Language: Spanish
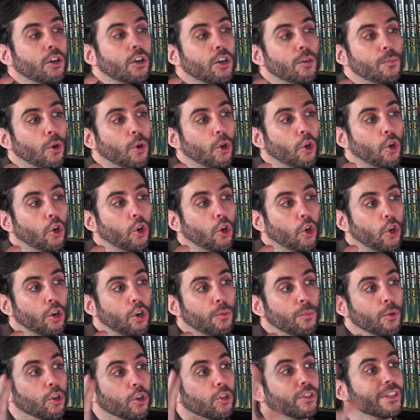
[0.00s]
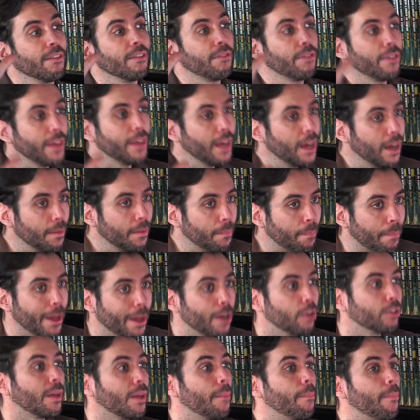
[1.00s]
como, como noticia,
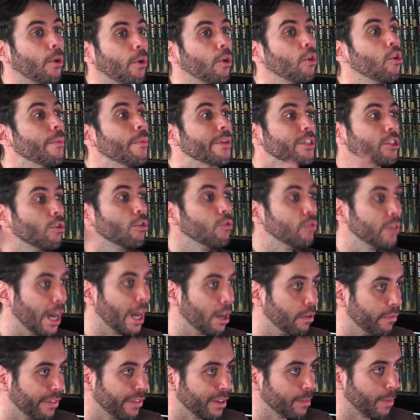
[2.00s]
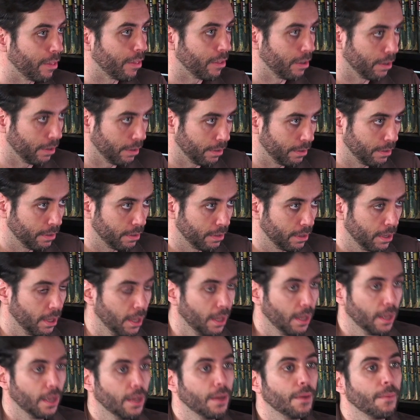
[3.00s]
pero tampoco no he visto nunca confirmación. pues
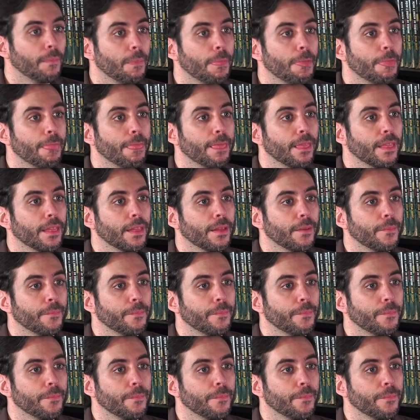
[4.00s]
yo creo que sobre todo para